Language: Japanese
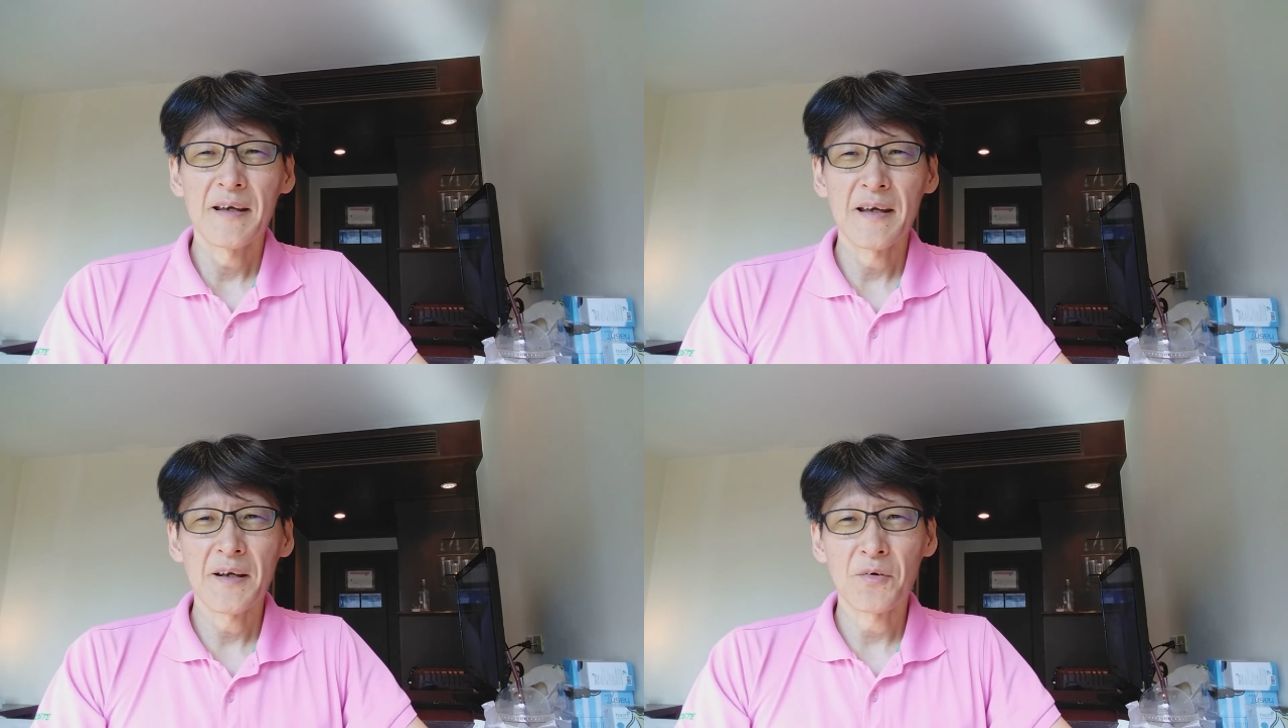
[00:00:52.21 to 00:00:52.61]

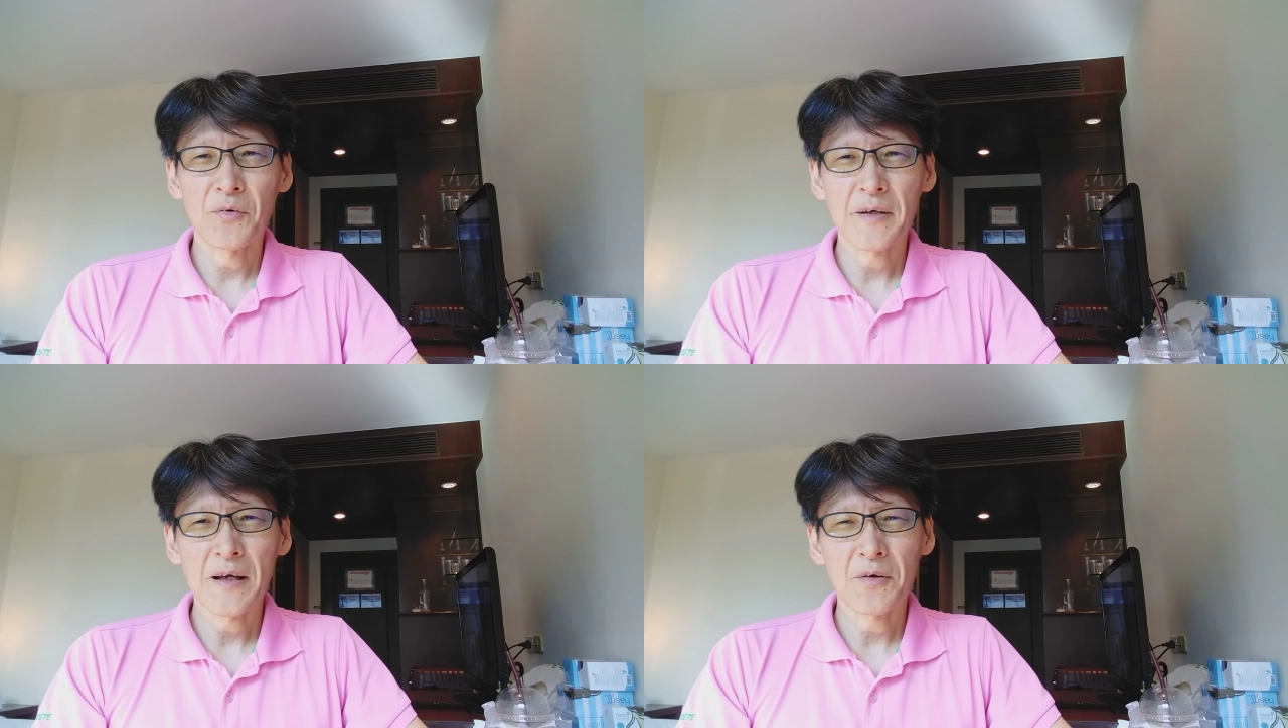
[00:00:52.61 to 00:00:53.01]
えー、こ
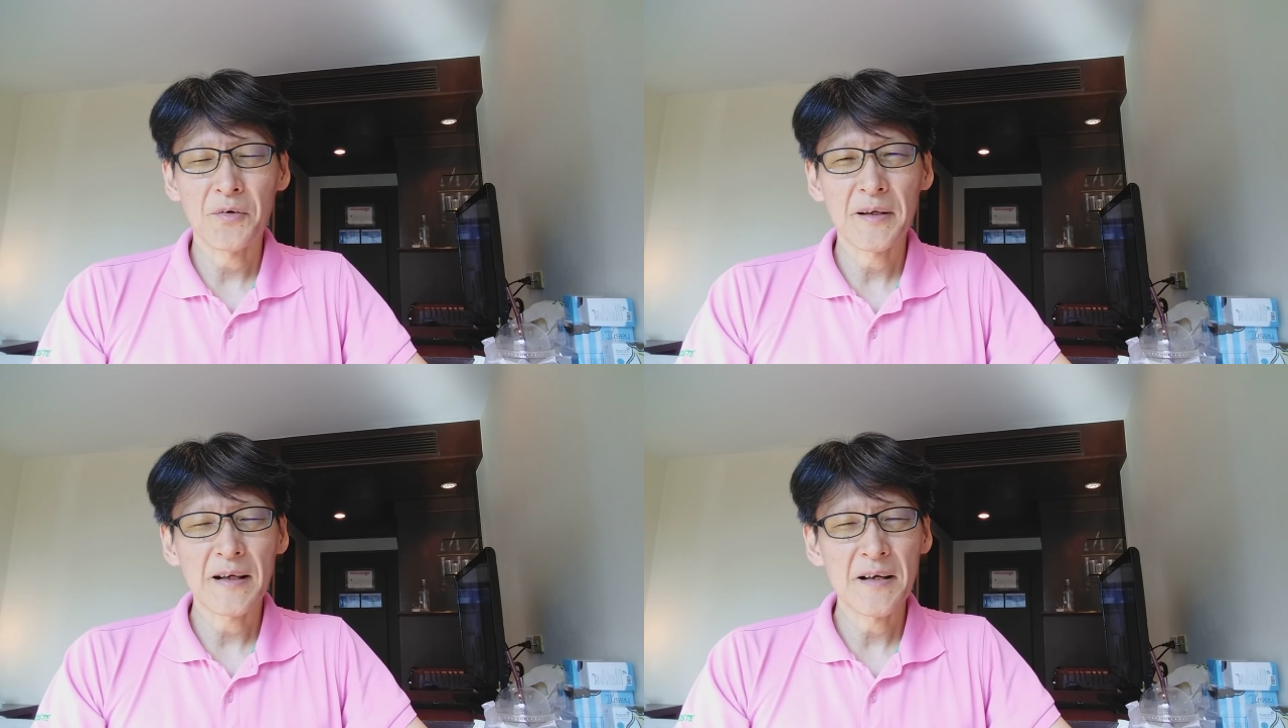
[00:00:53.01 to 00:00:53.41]
の結
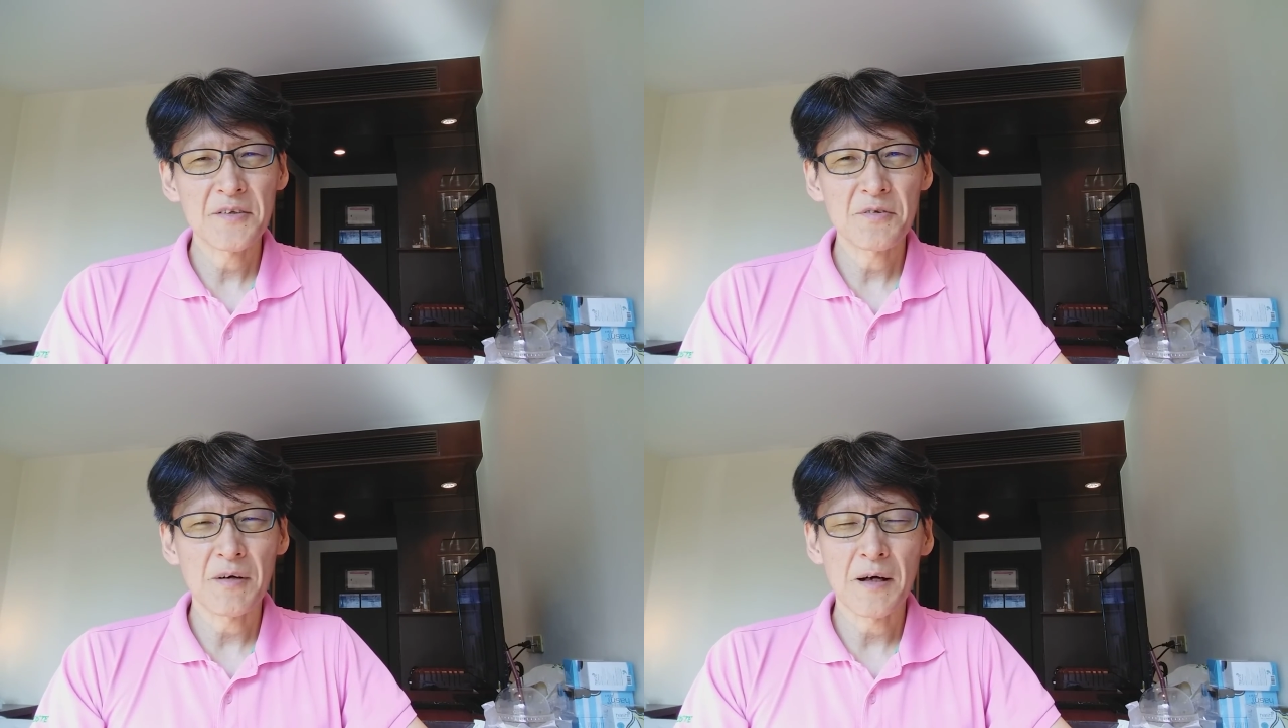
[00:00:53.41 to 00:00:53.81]
婚に
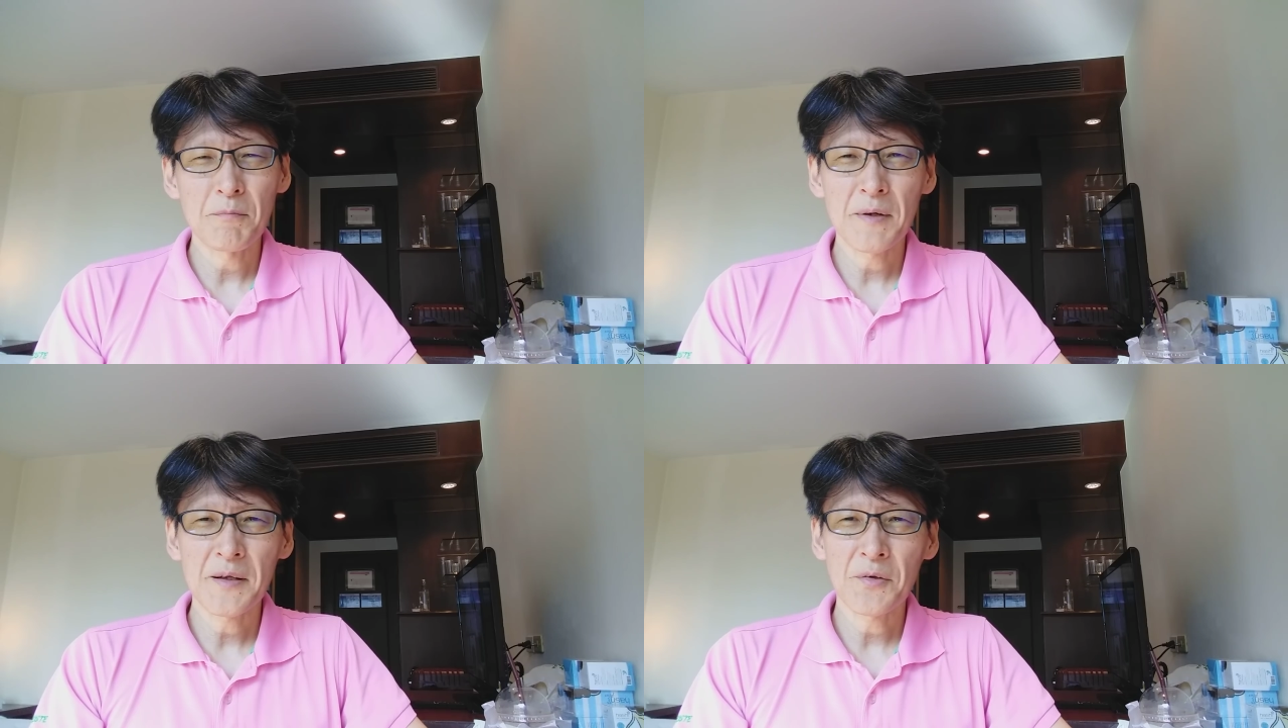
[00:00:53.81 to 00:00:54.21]
関してはあ
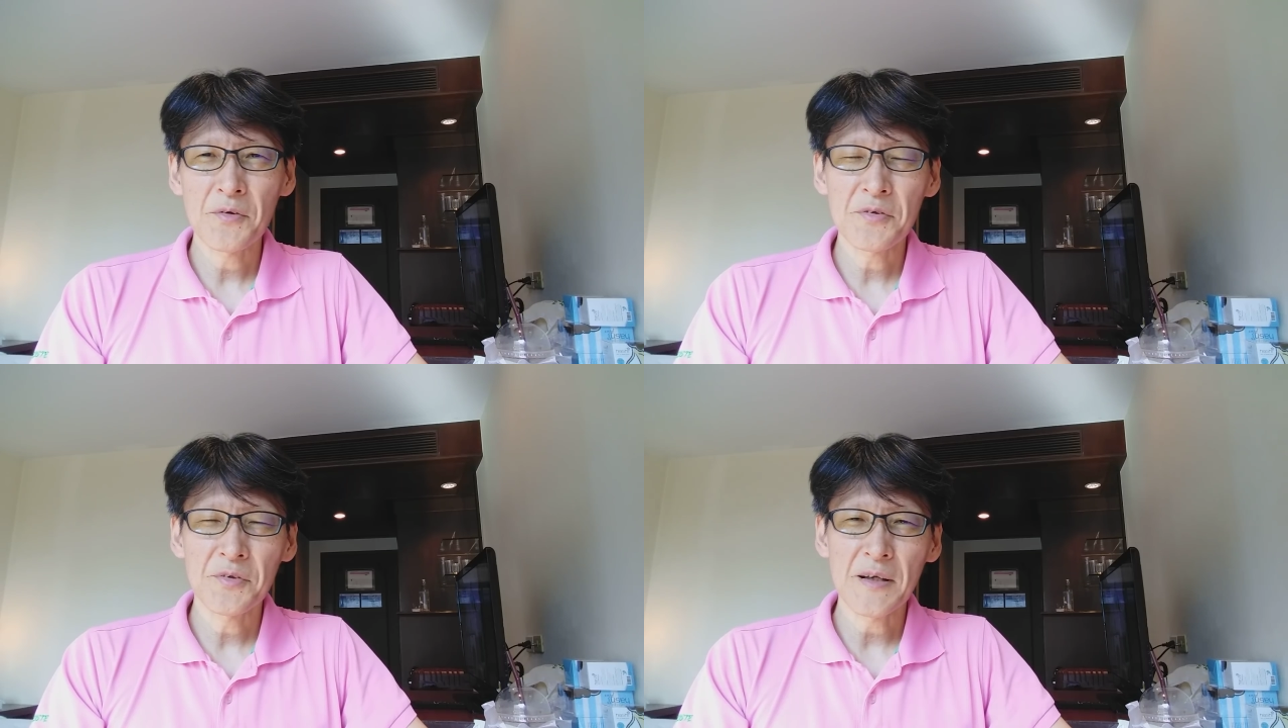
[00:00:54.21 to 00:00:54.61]
んまりよ
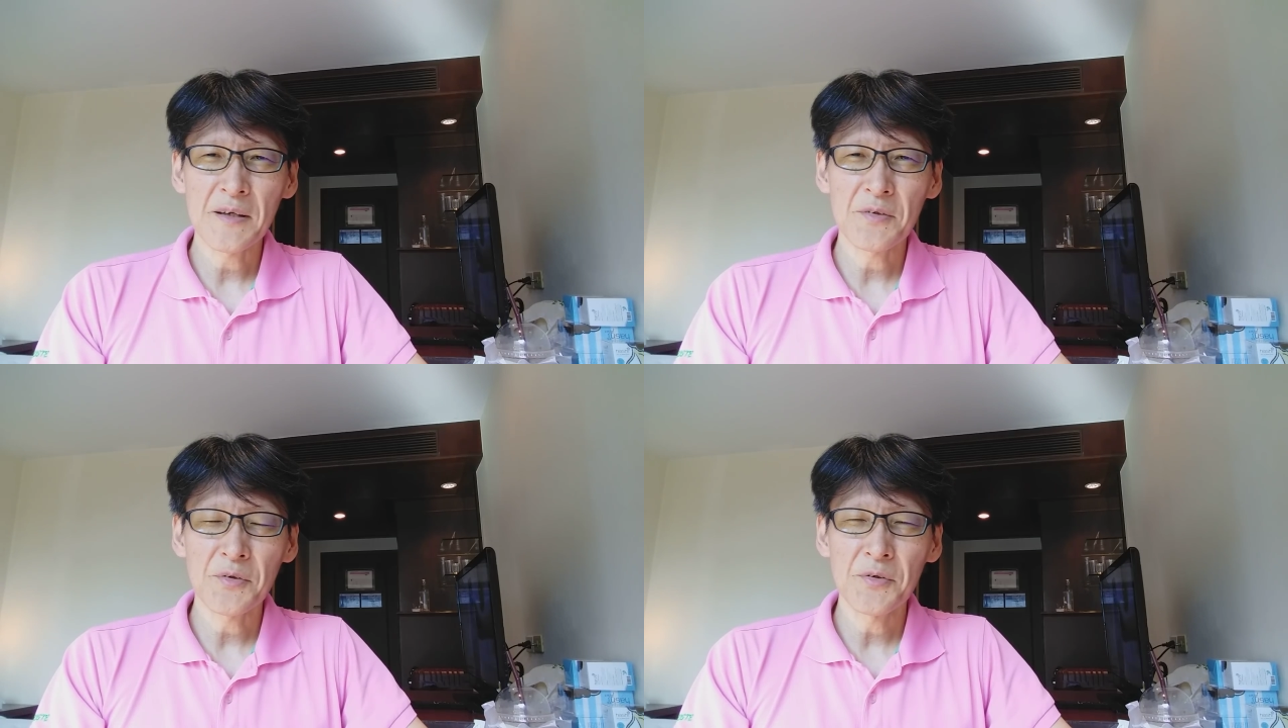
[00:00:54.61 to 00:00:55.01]
ろしくな
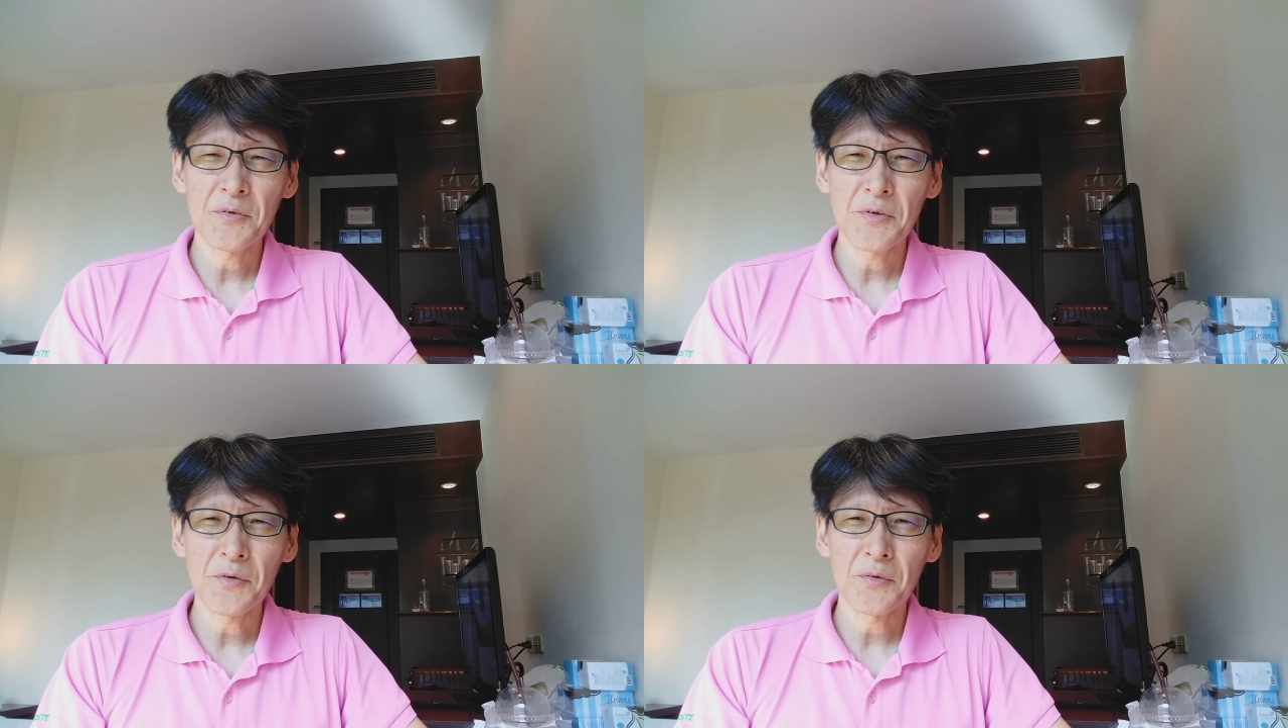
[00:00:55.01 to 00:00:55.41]
いと
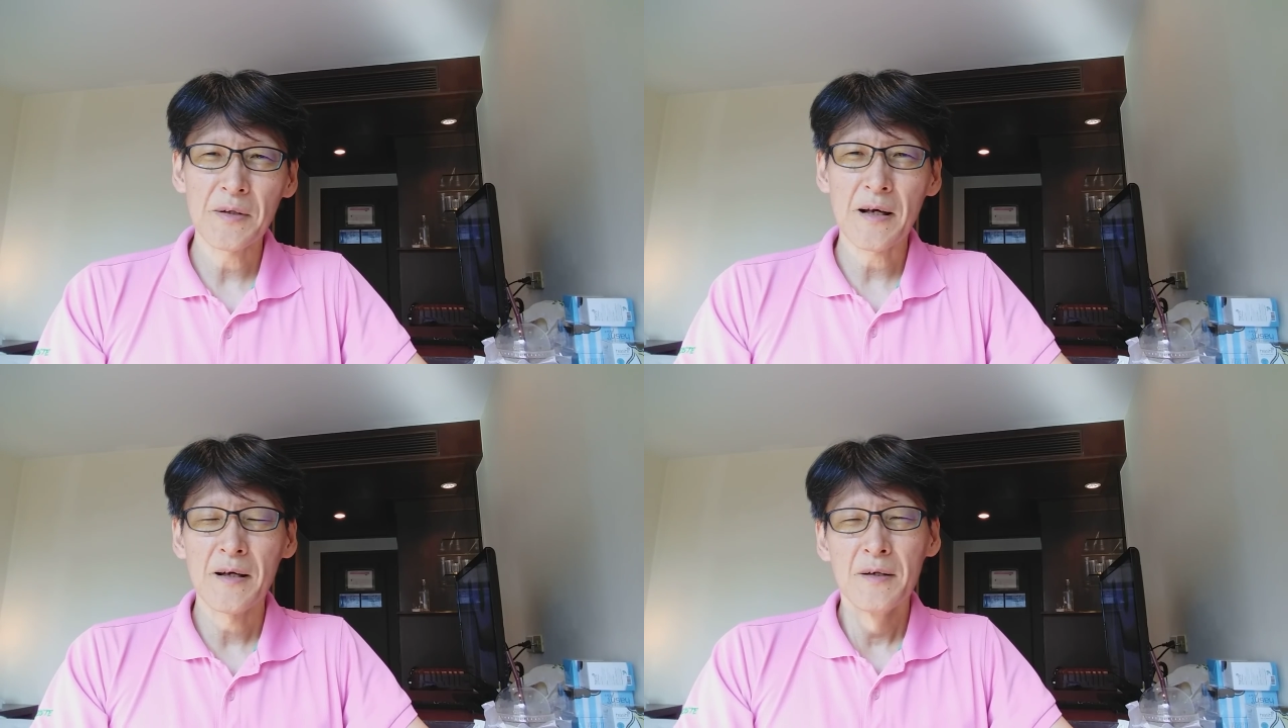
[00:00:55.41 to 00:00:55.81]
いうよう
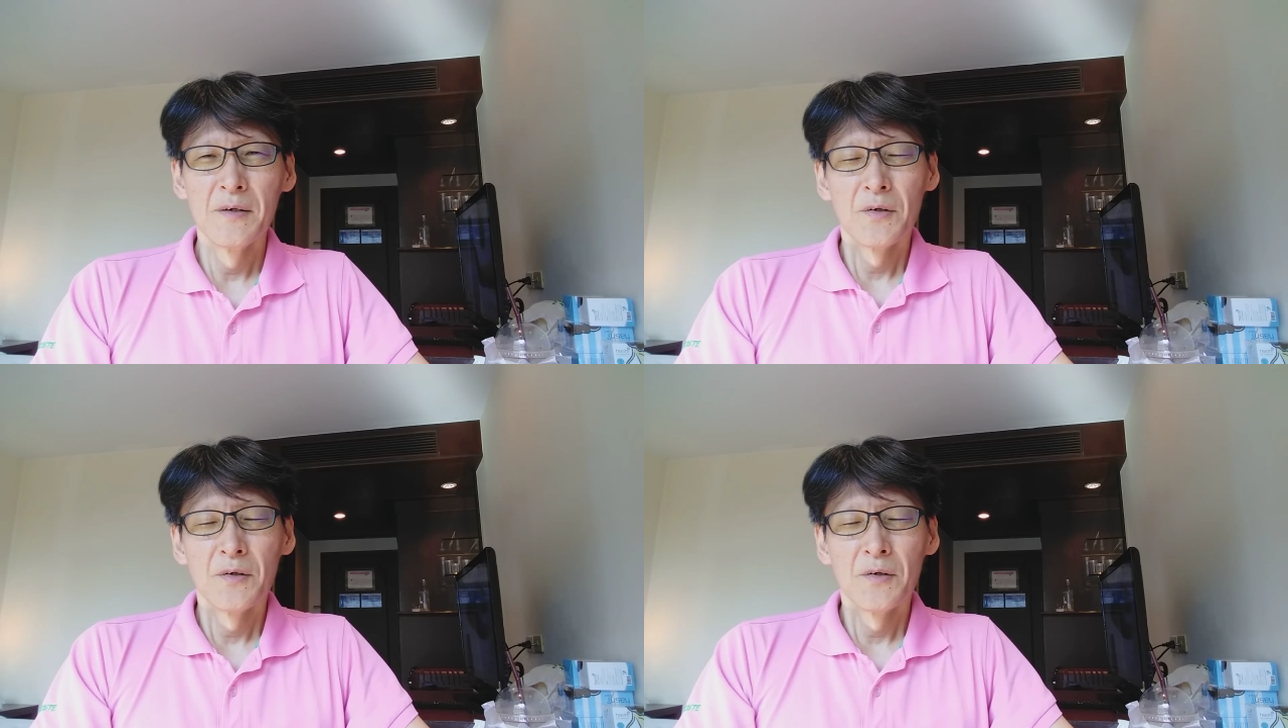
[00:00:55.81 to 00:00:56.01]
な